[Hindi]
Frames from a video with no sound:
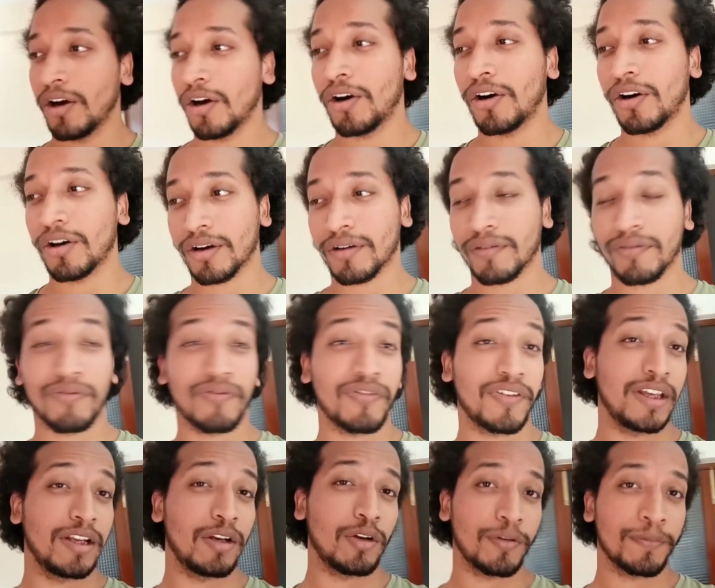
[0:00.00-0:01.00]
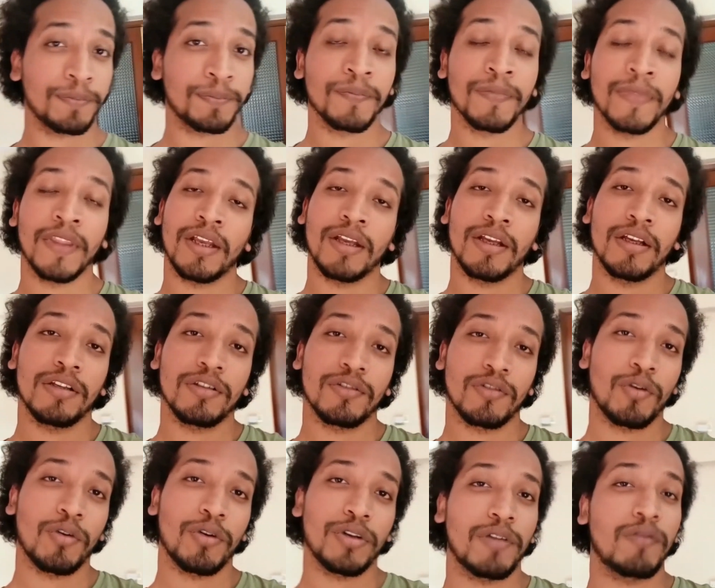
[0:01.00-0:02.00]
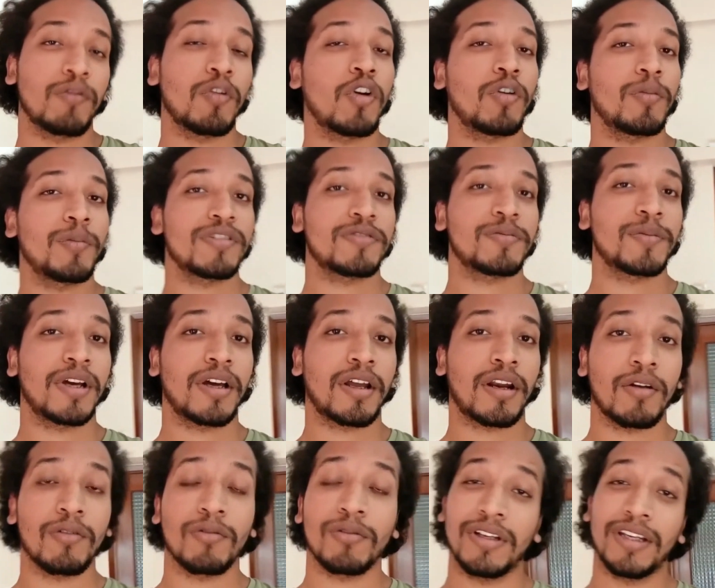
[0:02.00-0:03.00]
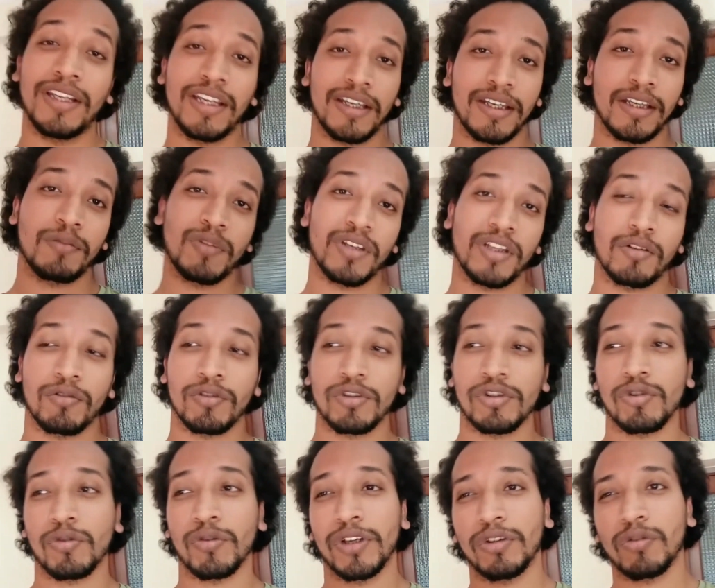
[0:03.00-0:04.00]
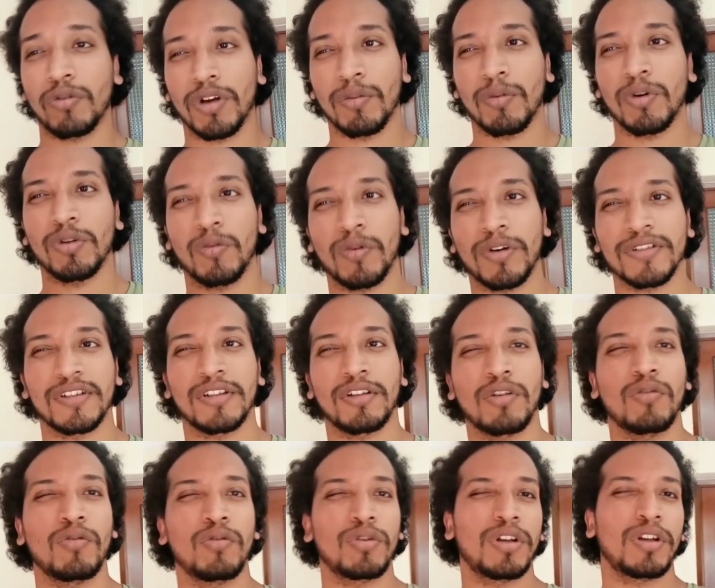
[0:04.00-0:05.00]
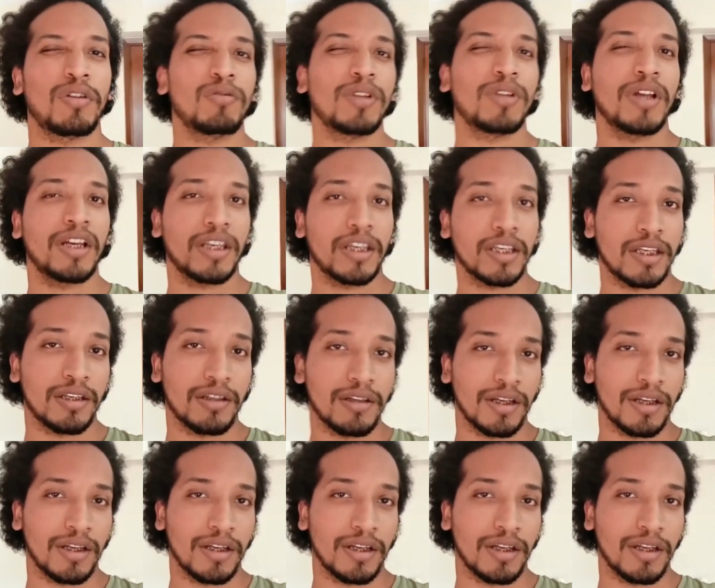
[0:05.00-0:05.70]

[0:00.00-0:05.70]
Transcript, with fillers: और फील हो तो ये व्लॉग मैं इसमें कर रहा हूँ लेकिन मेरी कोशिश होगी थोड़े बहुत वर्ड्स इंक्लूड करूँ ताकि